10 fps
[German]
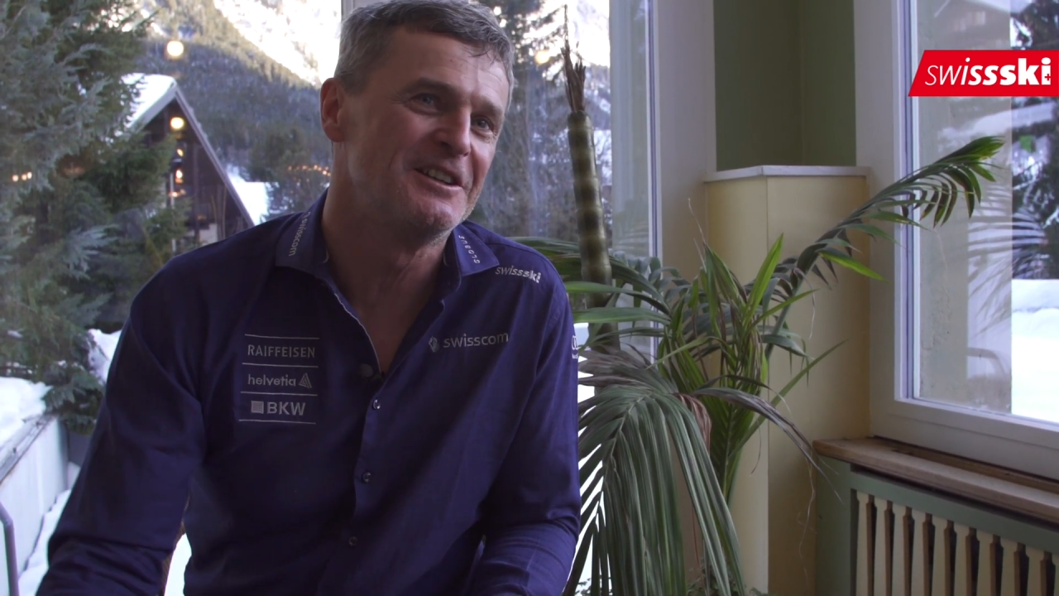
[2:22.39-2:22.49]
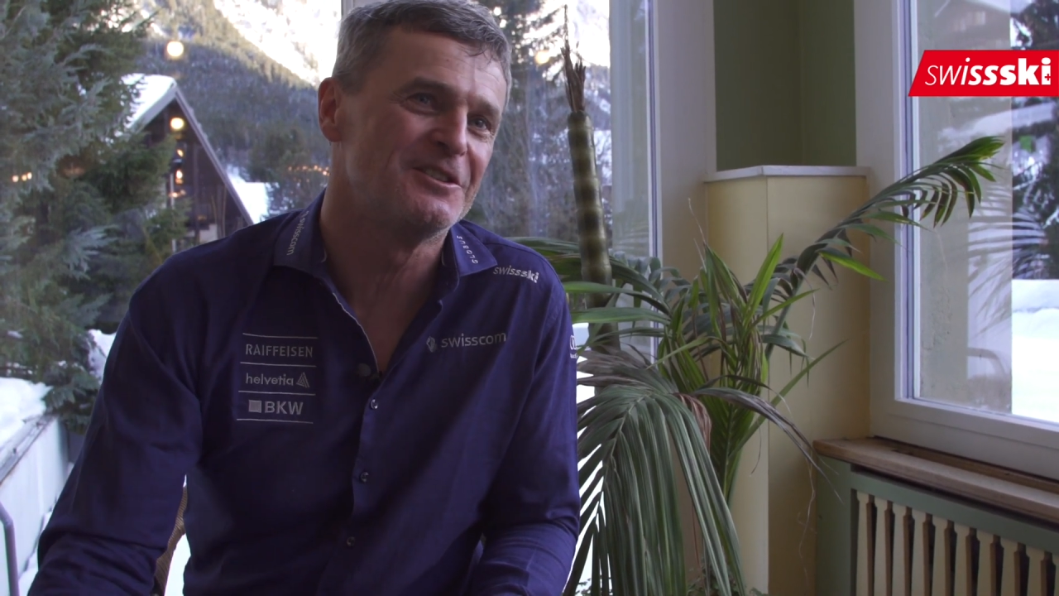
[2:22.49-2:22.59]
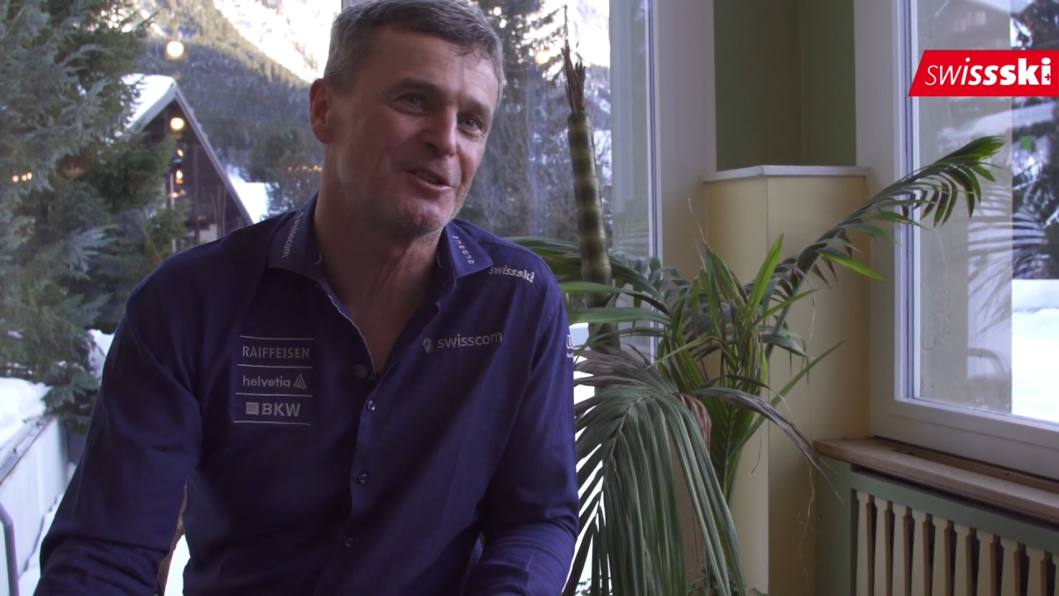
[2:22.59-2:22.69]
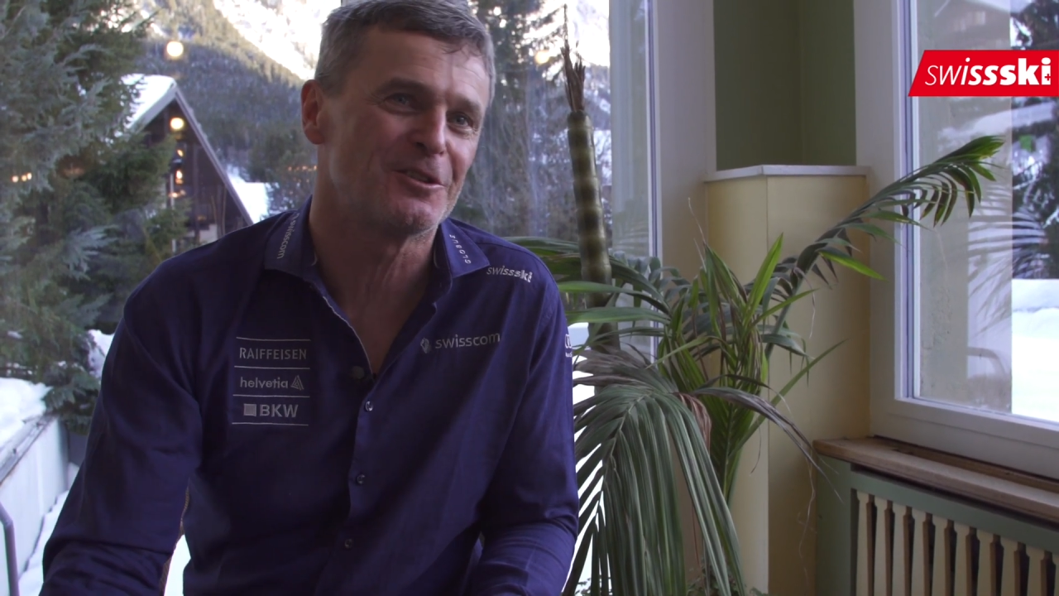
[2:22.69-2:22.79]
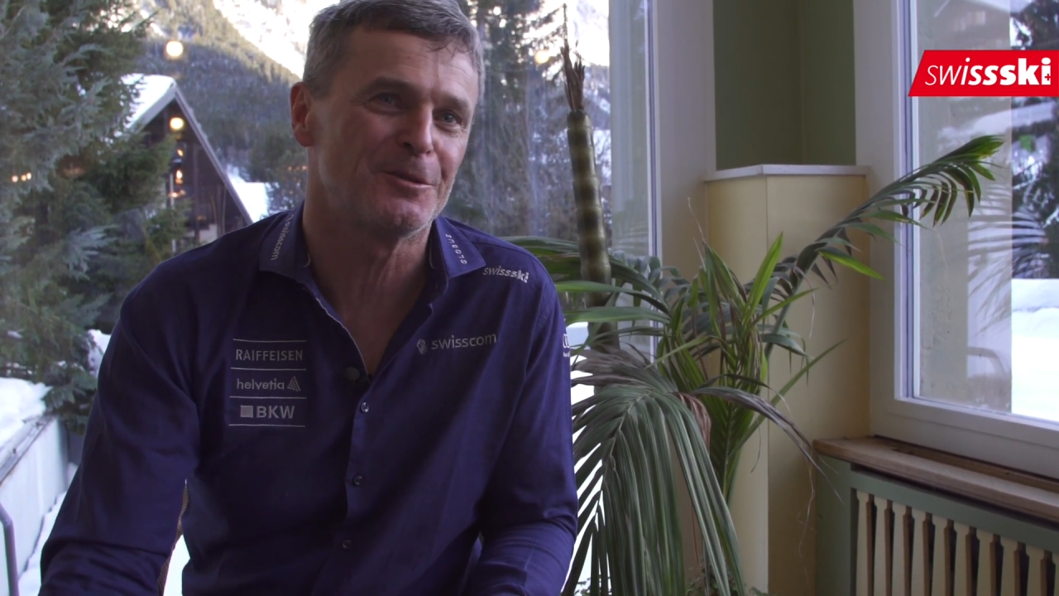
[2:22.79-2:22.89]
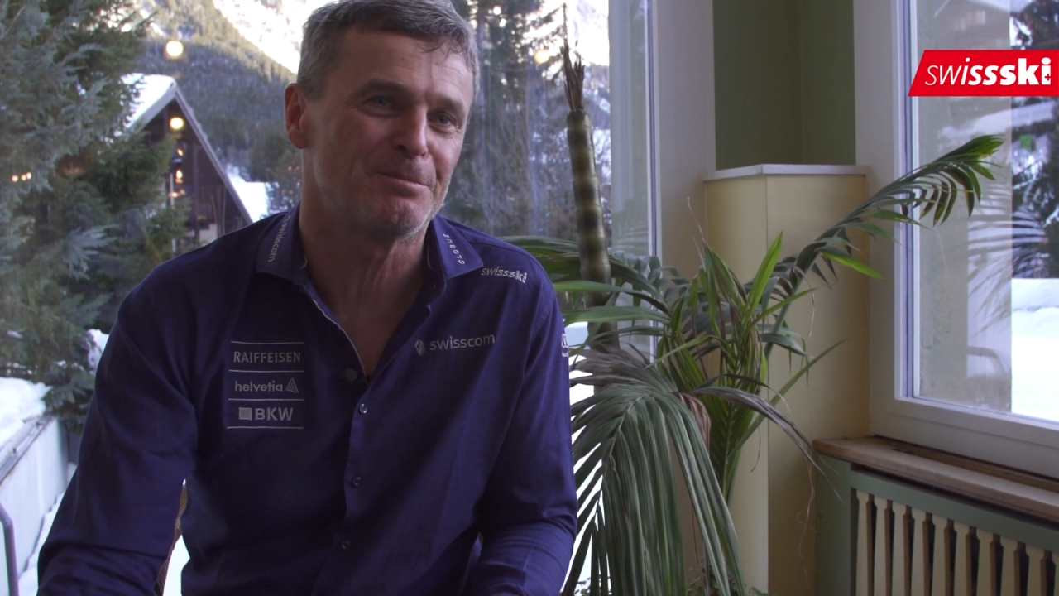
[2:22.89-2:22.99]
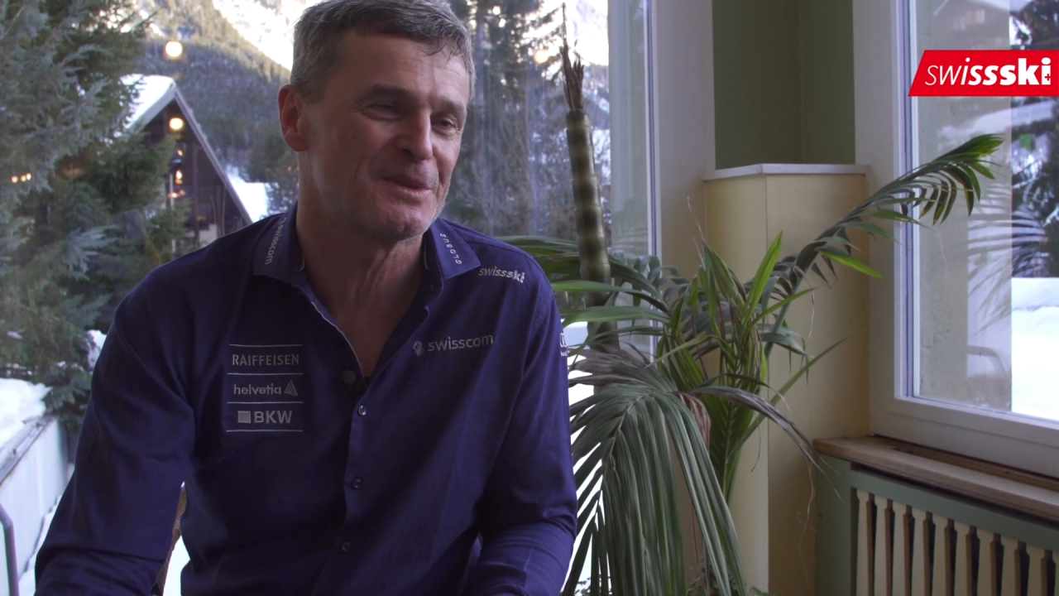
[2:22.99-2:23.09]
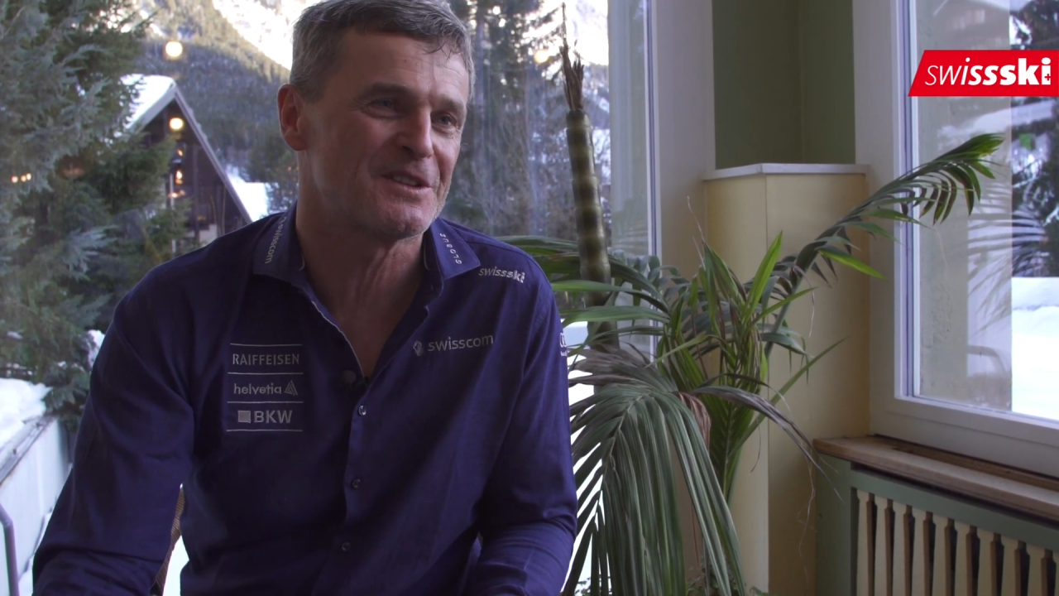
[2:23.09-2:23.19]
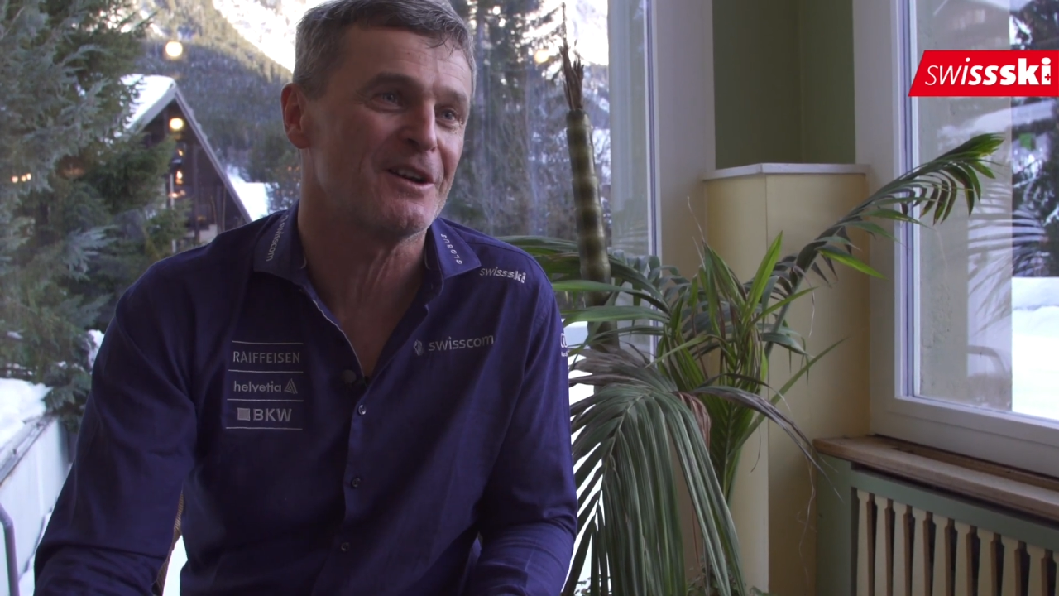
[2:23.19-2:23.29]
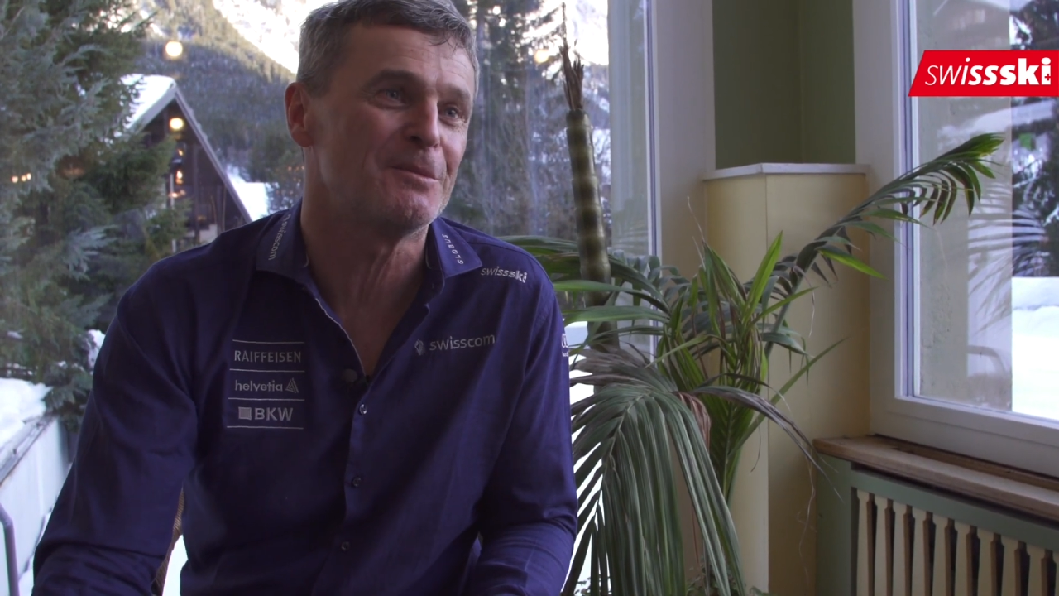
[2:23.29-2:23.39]
nach knapp
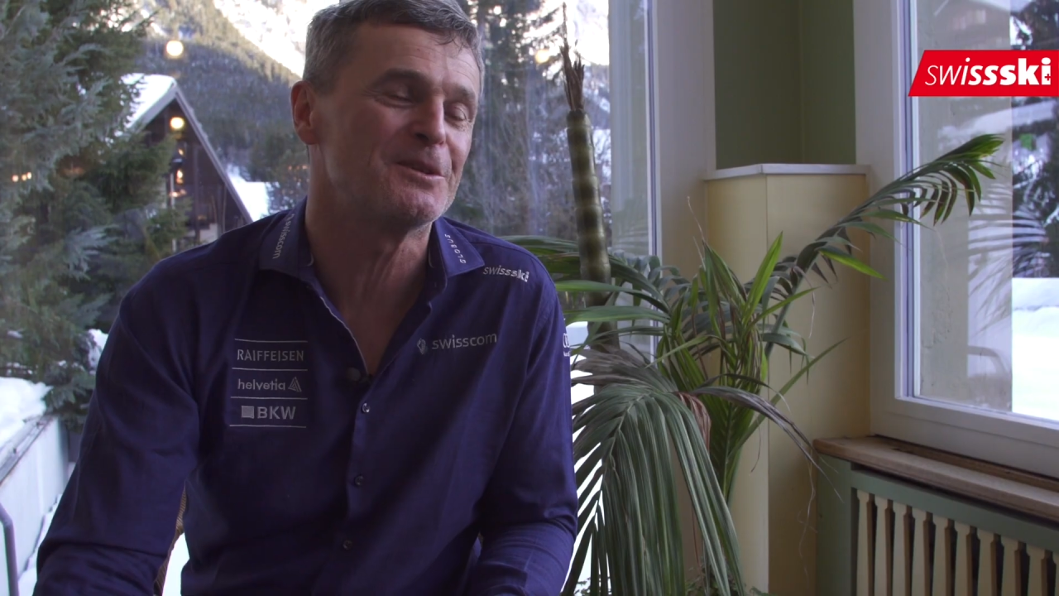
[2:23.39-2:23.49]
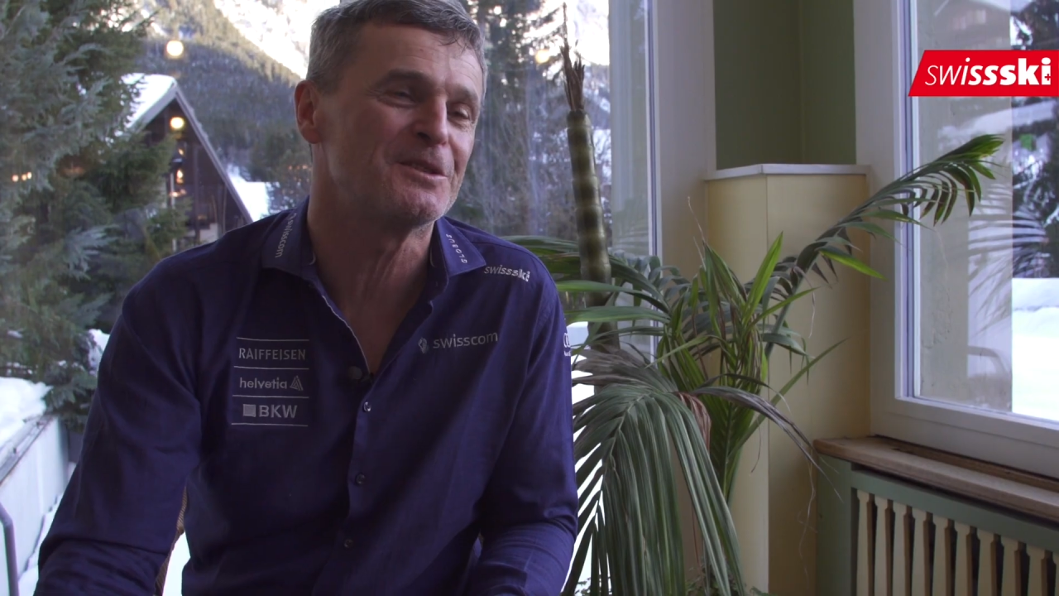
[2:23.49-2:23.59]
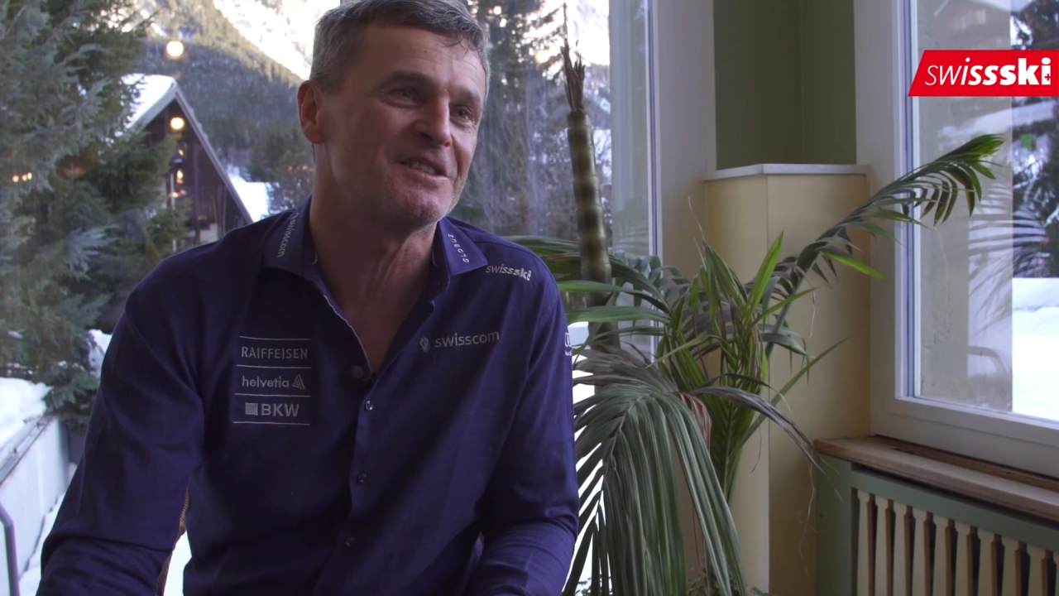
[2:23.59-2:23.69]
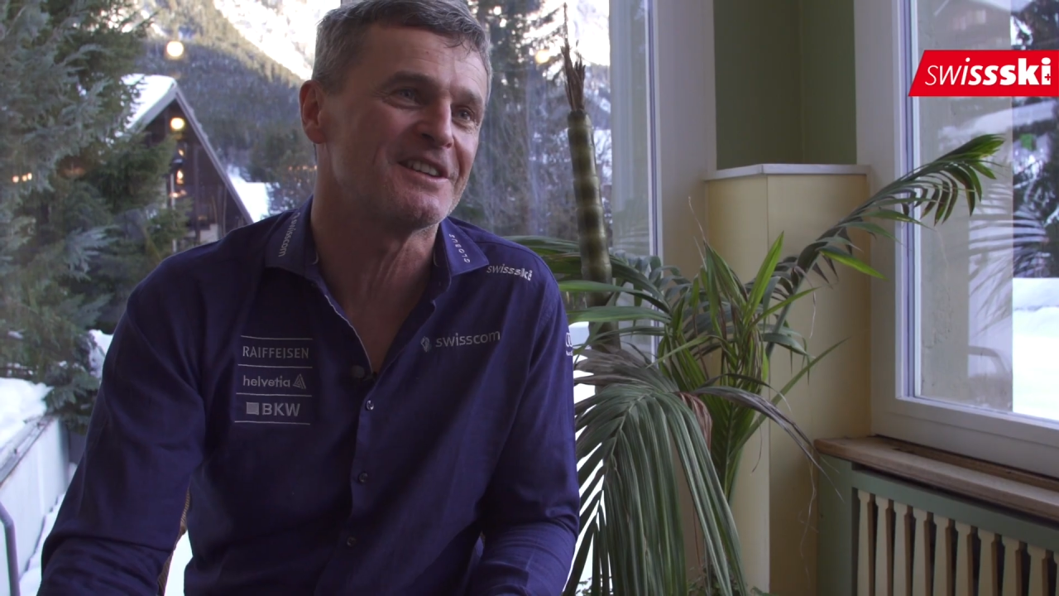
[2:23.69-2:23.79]
2 Minuten